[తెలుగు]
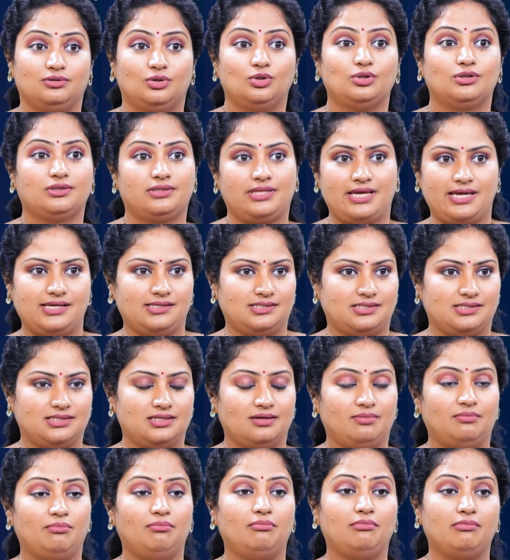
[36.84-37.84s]
గుడ్ థింగ్స్
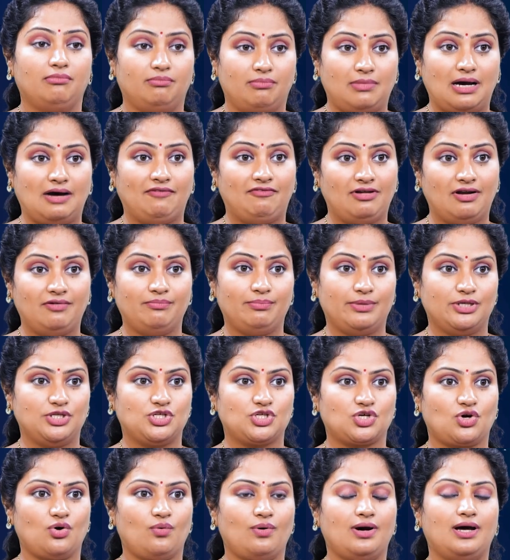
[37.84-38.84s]

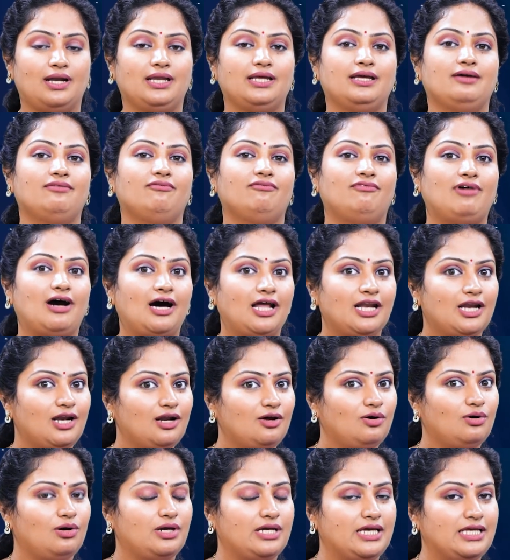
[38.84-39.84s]
అవలంబించుకోవాలి
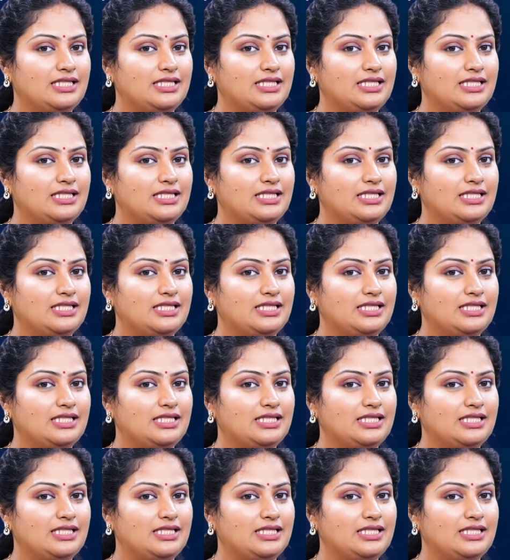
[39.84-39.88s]
వాళ్ళలో